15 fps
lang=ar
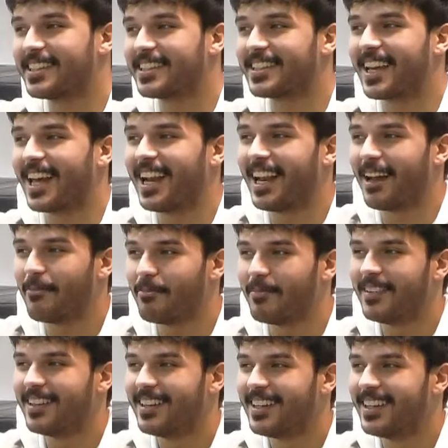تتكلم
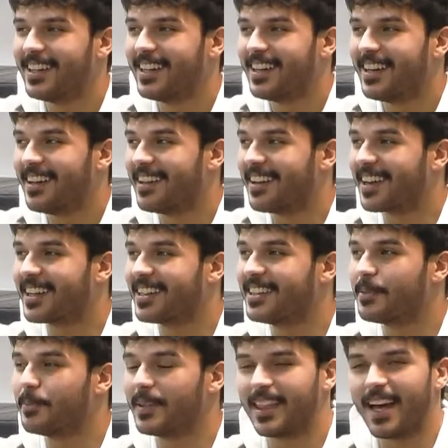انك
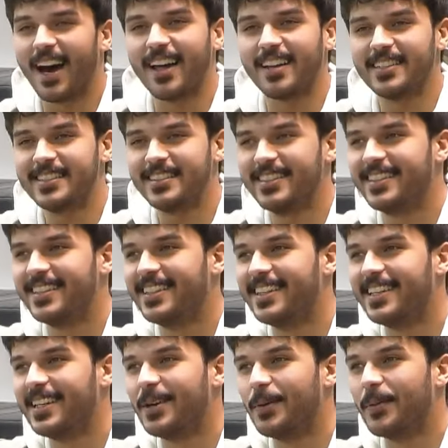انت مثالي
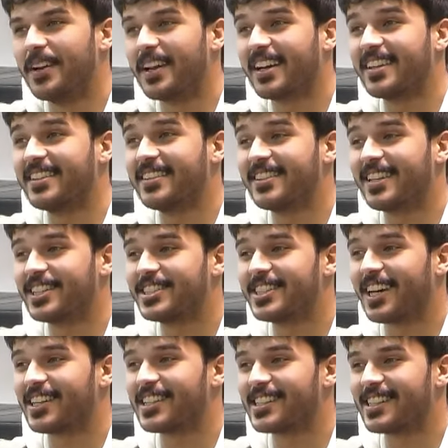وانك انت
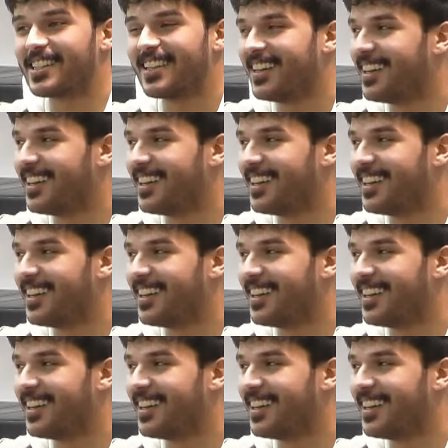الشخص